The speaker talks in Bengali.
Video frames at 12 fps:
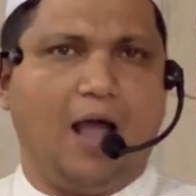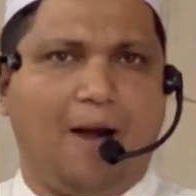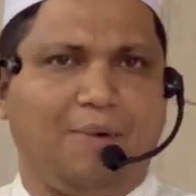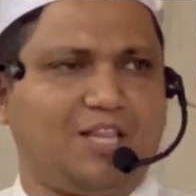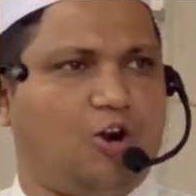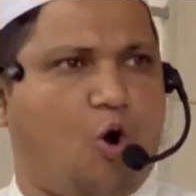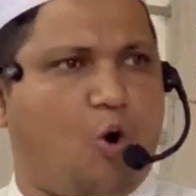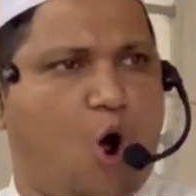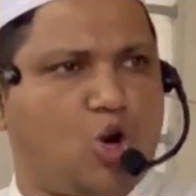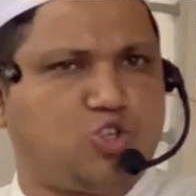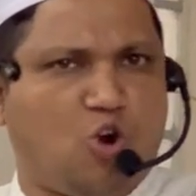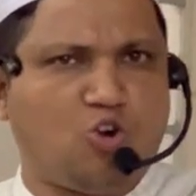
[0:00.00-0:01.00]
আমাদের
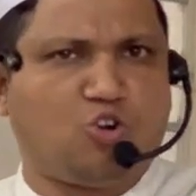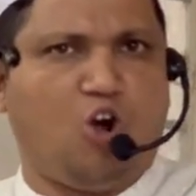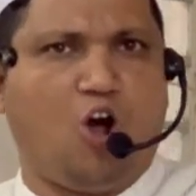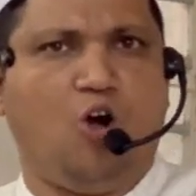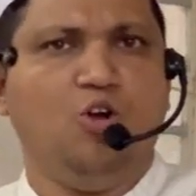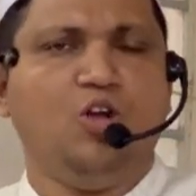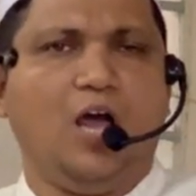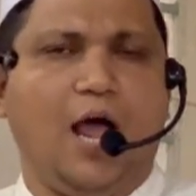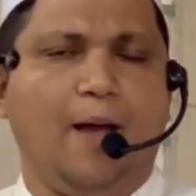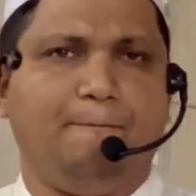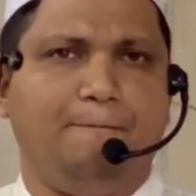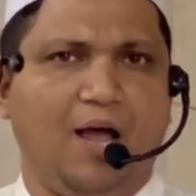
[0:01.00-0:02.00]
অসংখ্য
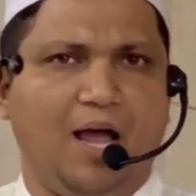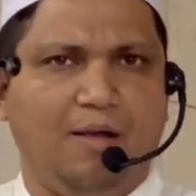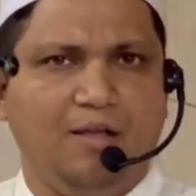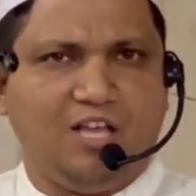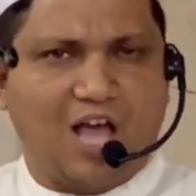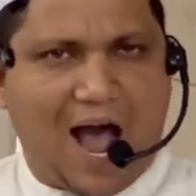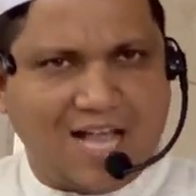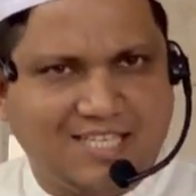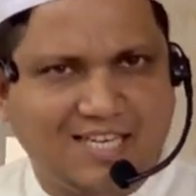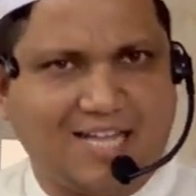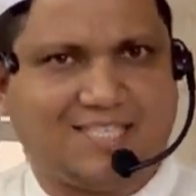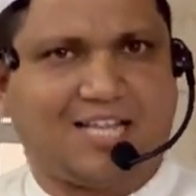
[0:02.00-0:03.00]

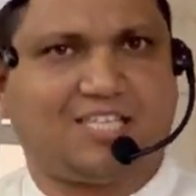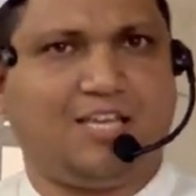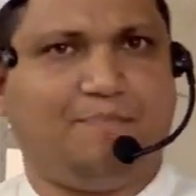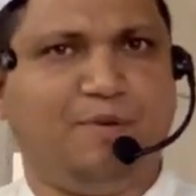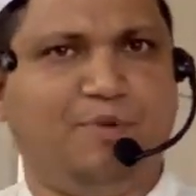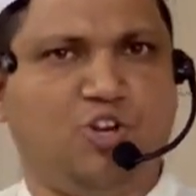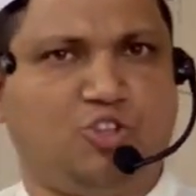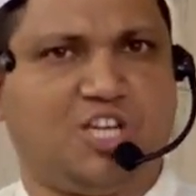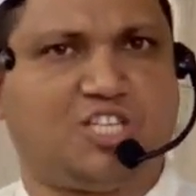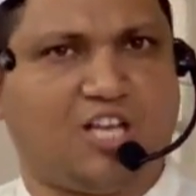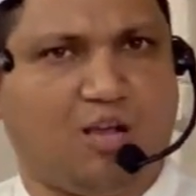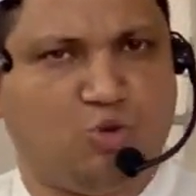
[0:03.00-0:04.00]
হাজিরা যাচ্ছে বিভিন্ন
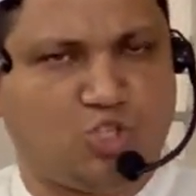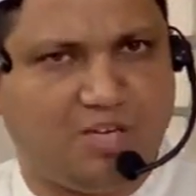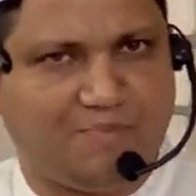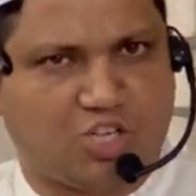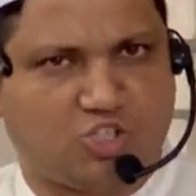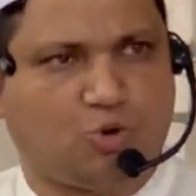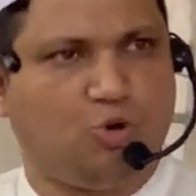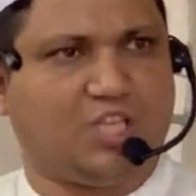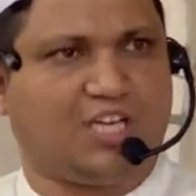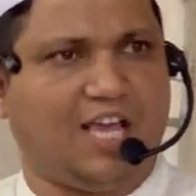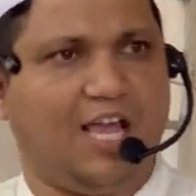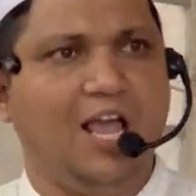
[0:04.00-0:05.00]
দেশ থেকে মুসলিম রাষ্ট্রগুলো
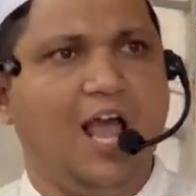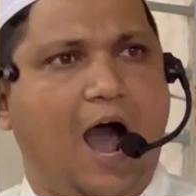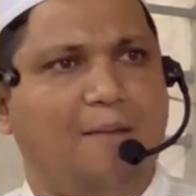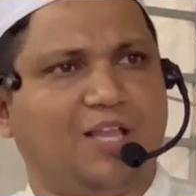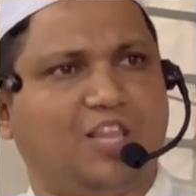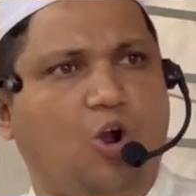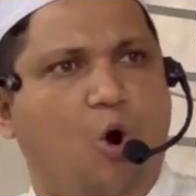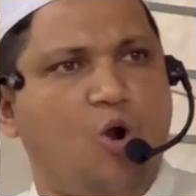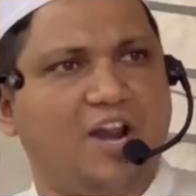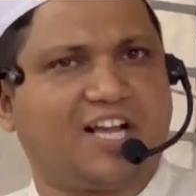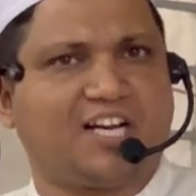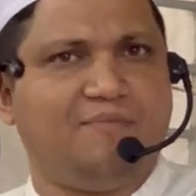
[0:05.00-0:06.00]
থেকে আমাদের
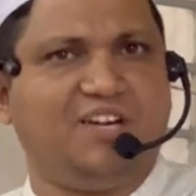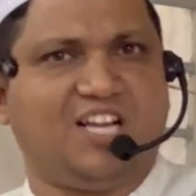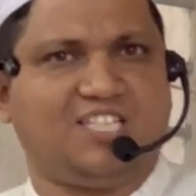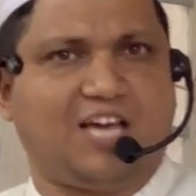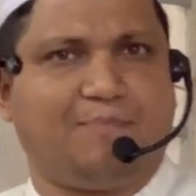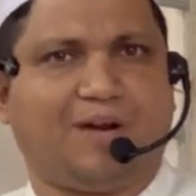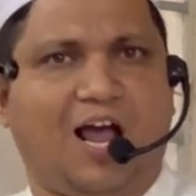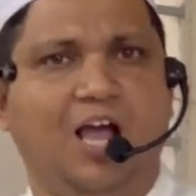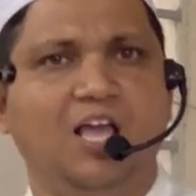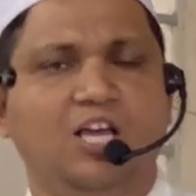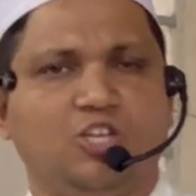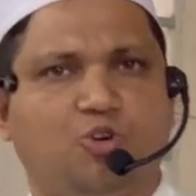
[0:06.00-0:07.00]
অনেক রেমিটেন্স আমরা
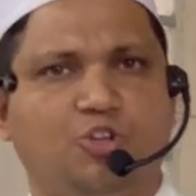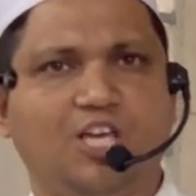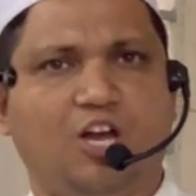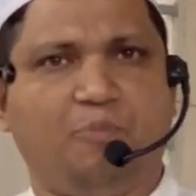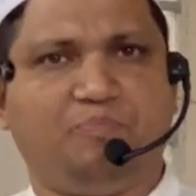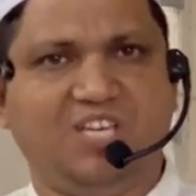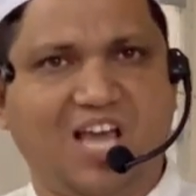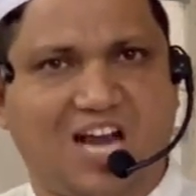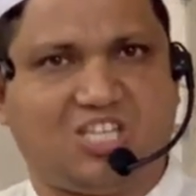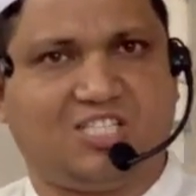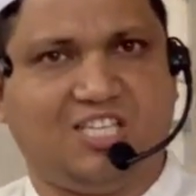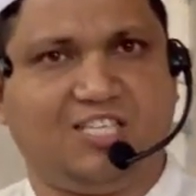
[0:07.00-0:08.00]
সৌদি আরব দিয়ে
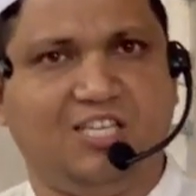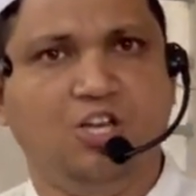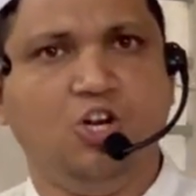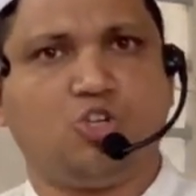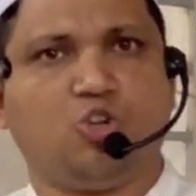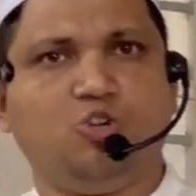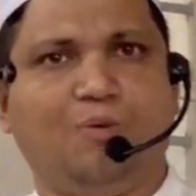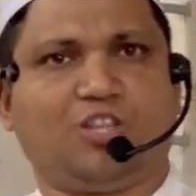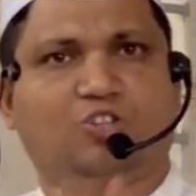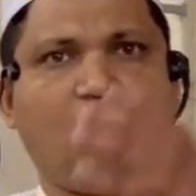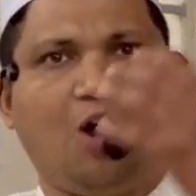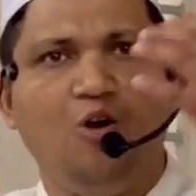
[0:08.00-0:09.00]
আসতেছি শুধুমাত্র